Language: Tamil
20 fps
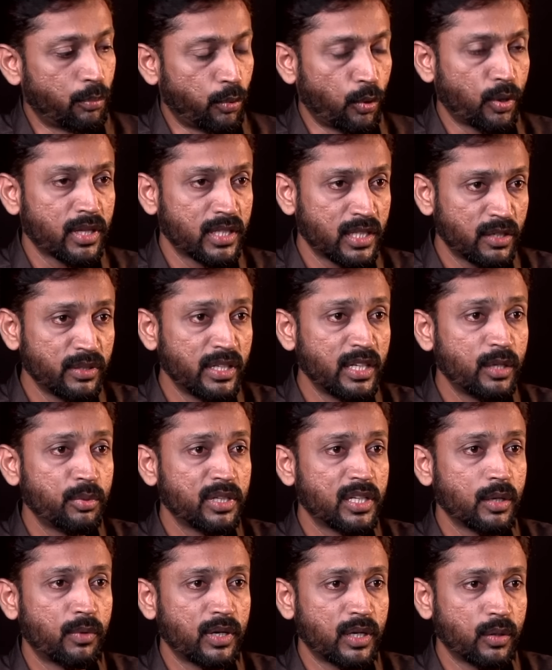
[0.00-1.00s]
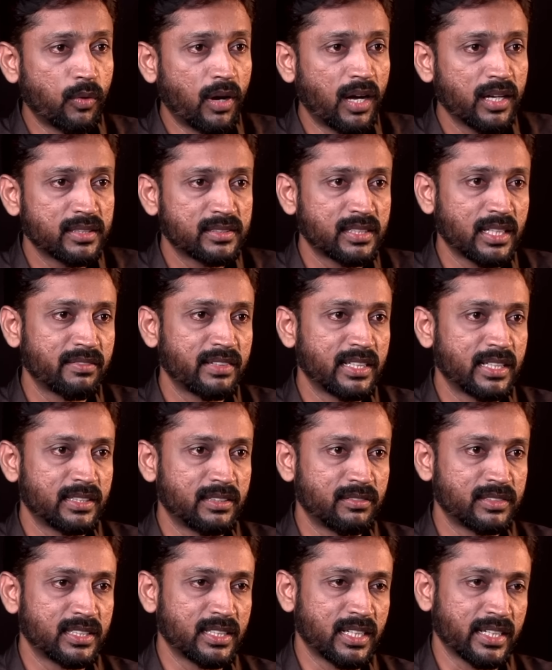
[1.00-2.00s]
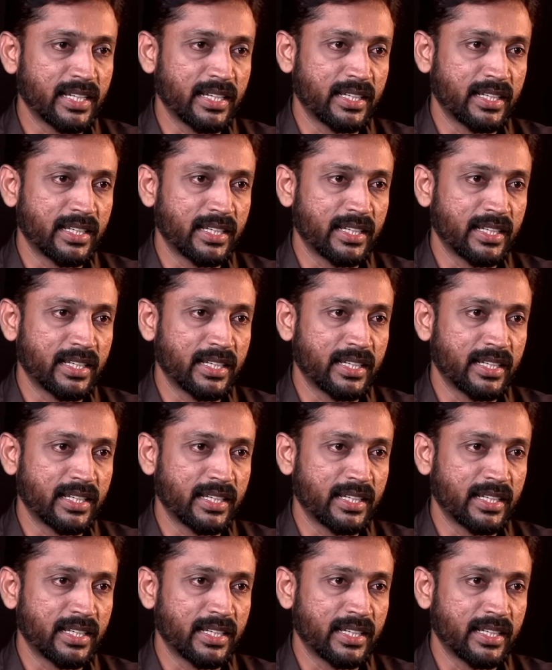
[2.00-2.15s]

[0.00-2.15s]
போன தடவை நிரூபிக்கப்பட்ட வாக்கு சதவீதத்தை வச்சு நான்